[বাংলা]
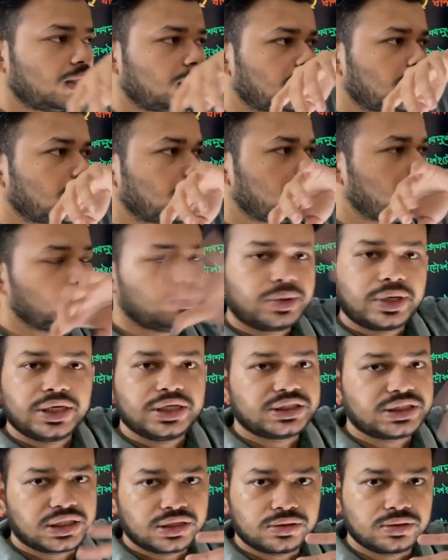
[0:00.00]
তো দুইবার
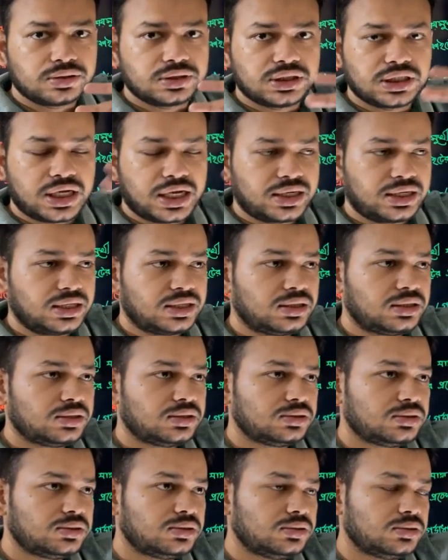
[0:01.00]
নিষেক হচ্ছে একটা
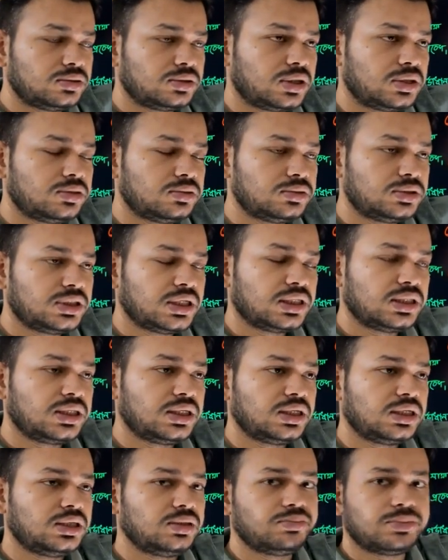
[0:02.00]
শুক্রাণুর সাথে
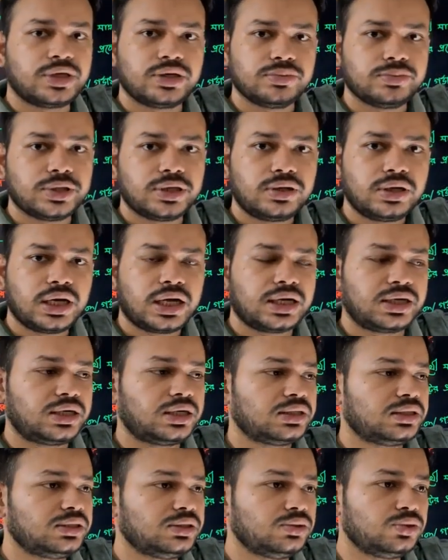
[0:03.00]
ডিম্বাণুর মিলন আর একটা
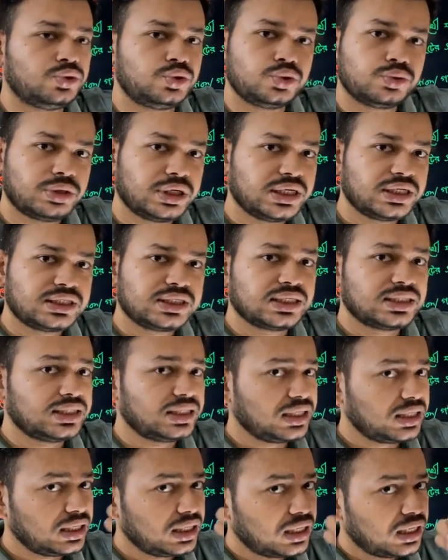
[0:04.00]
ডুয়েনের সাথে
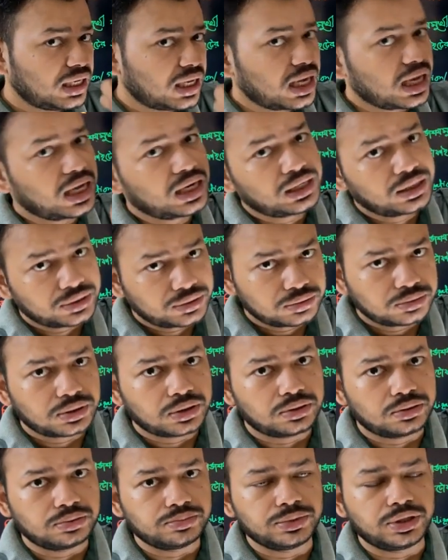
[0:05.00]
আরেকটা
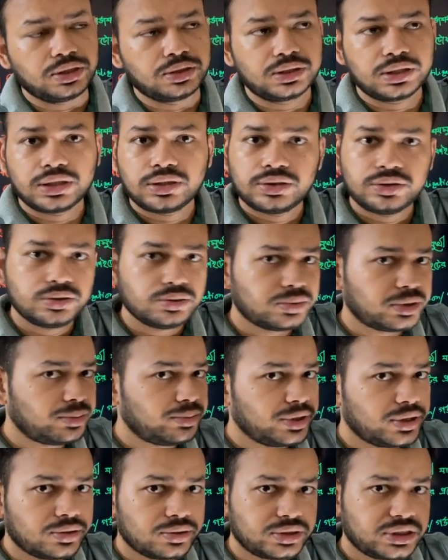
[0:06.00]
শুক্রাণুর মিলন তাহলে দুইবার
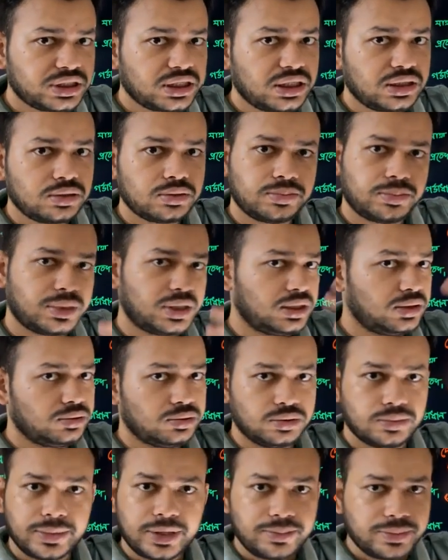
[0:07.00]
বিয়ে হচ্ছে না মানে
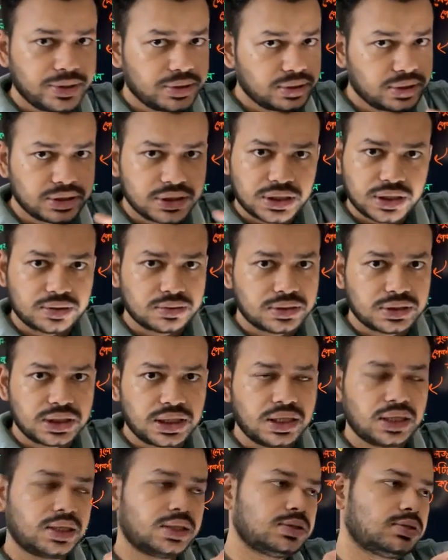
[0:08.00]
দুইবার নিষেক হচ্ছে
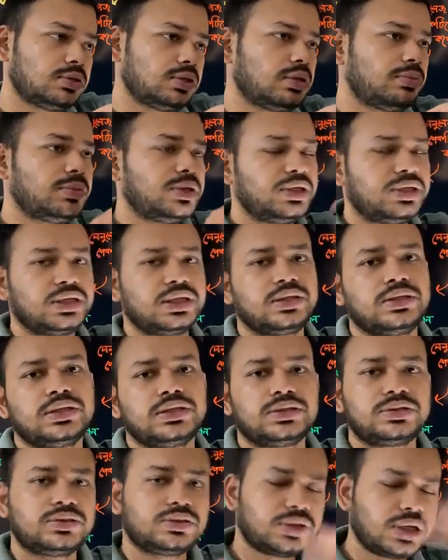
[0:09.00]
না এই জন্য আমরা এটাকে
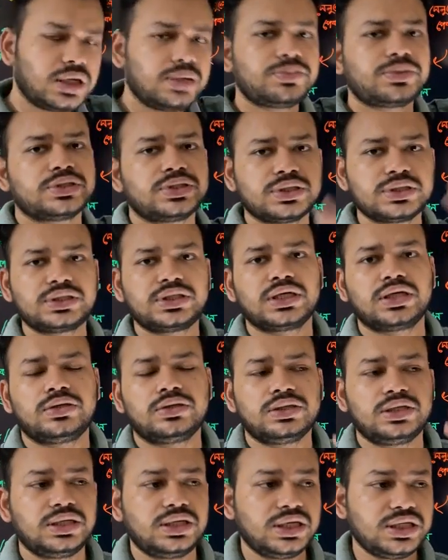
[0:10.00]
টোটাল প্রসেসটাকে
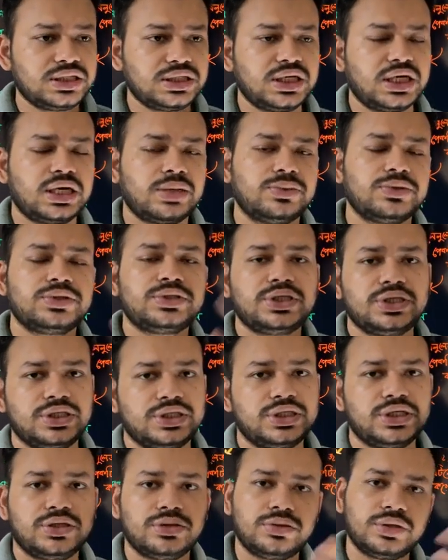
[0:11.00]
অর্থাৎ নিষেক এবং
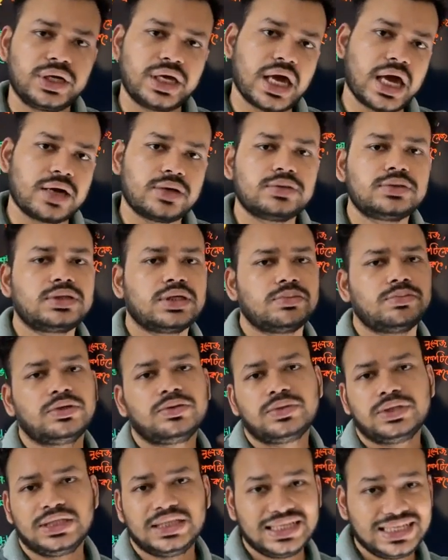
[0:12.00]
ত্রিনিষেক দুটাকে একত্রে আমরা
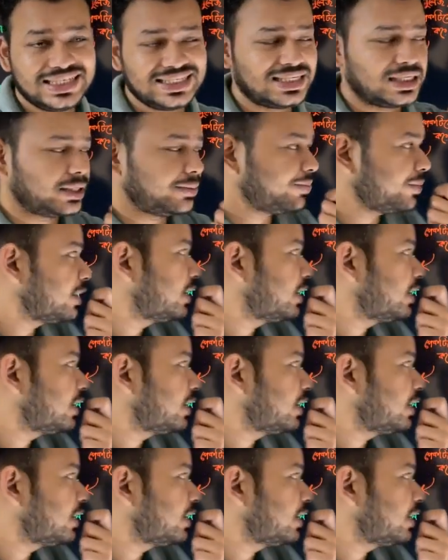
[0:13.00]
বলি দ্বিনিষেক